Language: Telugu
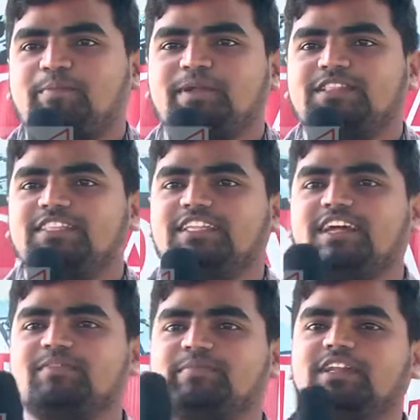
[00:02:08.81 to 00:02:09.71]
ప్రతి
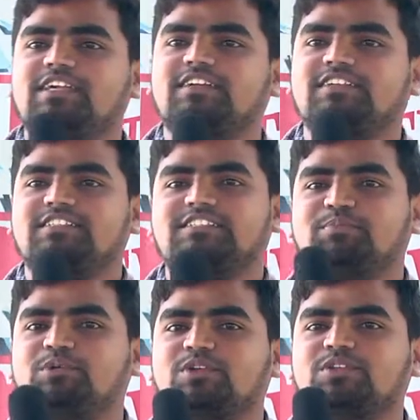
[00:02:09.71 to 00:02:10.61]
దానిపైన
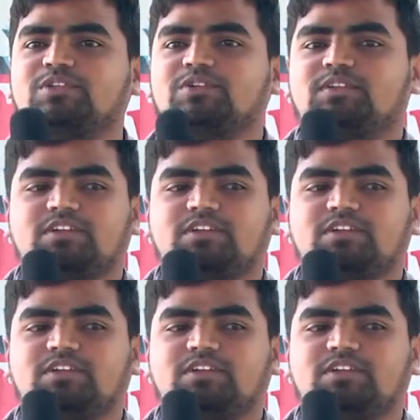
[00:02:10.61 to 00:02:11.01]
సపోర్ట్ అవుతుంది